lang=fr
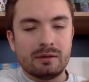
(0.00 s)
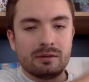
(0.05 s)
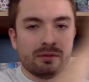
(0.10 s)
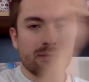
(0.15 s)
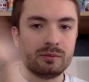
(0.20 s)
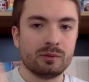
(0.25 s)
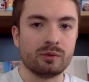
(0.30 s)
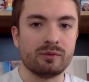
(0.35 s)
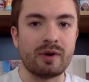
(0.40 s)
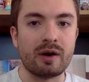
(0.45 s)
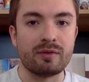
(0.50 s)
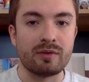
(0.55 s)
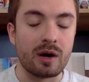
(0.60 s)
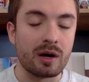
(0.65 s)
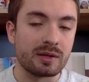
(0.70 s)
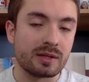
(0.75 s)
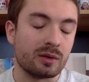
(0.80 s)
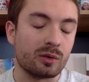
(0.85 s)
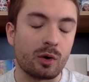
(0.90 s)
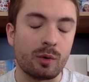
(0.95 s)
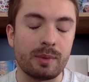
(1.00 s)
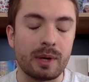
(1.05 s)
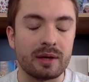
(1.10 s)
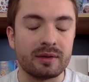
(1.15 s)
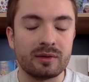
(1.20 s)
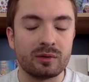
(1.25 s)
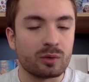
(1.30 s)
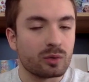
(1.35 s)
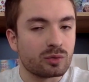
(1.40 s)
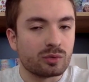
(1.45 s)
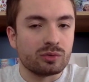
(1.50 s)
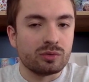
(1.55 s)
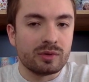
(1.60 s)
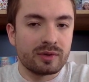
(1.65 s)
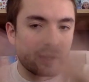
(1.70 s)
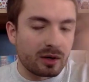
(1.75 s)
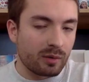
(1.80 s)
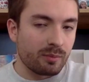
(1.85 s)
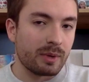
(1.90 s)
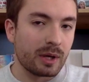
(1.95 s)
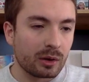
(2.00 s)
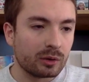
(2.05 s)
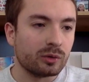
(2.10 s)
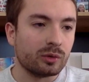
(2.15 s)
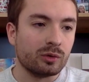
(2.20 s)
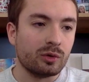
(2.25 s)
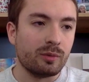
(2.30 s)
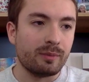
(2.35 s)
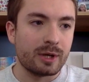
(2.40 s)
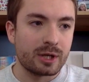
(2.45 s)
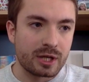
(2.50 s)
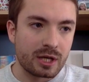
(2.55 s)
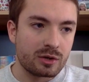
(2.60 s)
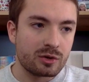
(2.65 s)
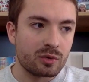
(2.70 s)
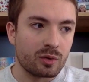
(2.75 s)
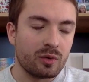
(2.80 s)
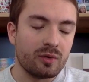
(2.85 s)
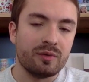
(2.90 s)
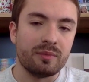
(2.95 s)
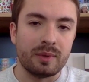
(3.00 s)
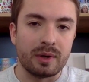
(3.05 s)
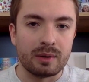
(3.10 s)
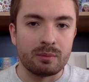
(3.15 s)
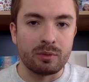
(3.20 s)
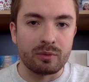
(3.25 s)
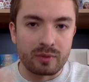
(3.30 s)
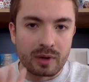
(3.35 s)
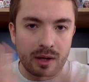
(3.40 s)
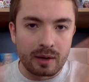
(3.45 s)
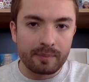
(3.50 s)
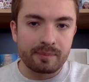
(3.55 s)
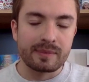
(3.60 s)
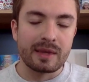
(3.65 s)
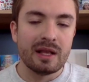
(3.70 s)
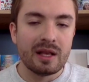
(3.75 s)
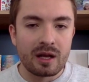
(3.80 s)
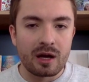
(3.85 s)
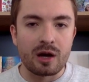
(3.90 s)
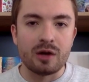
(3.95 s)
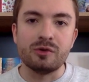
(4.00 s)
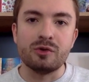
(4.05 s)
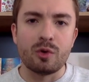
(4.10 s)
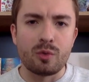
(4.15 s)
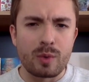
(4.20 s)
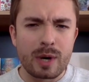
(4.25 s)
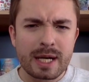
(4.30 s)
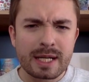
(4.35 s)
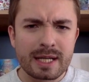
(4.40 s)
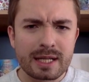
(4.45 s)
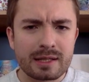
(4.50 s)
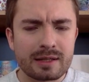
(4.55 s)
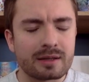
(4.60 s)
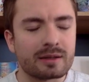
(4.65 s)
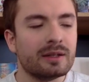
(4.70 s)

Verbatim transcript: On va voir, c'est trop bien, c'est trop cool, c'est le meilleur truc de ma chaîne, je trouve, mais bon voilà. Underrated.